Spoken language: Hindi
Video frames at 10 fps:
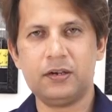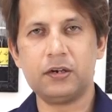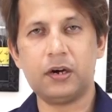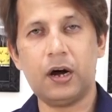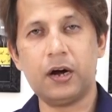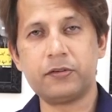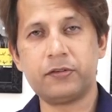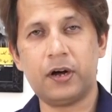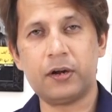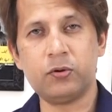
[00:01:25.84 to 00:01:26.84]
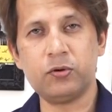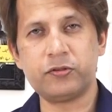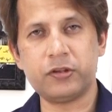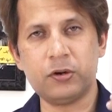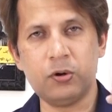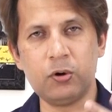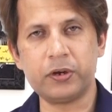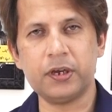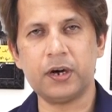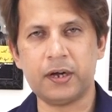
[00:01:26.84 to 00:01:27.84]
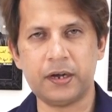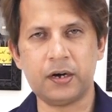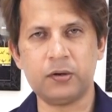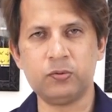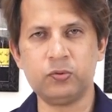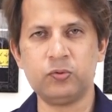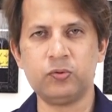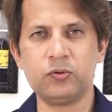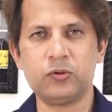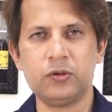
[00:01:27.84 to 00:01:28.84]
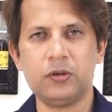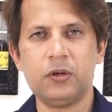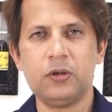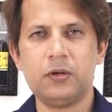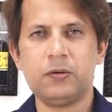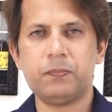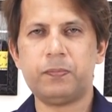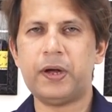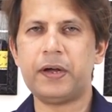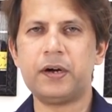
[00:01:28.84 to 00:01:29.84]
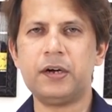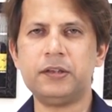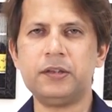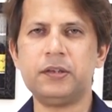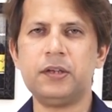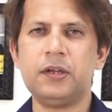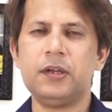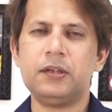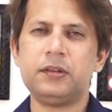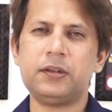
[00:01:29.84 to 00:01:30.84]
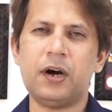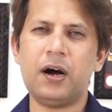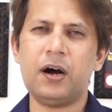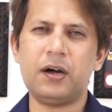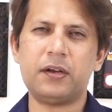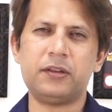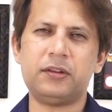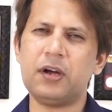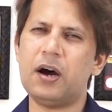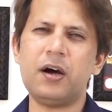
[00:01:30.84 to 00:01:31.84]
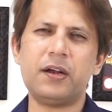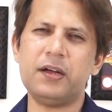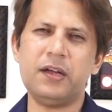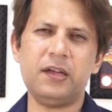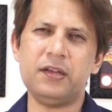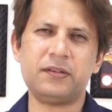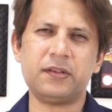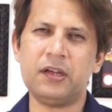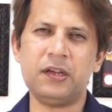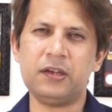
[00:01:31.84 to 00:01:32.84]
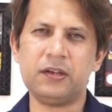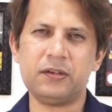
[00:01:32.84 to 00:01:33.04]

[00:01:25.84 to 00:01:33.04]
खारजारों से होके आया हूँ पैरहन तार तार है साई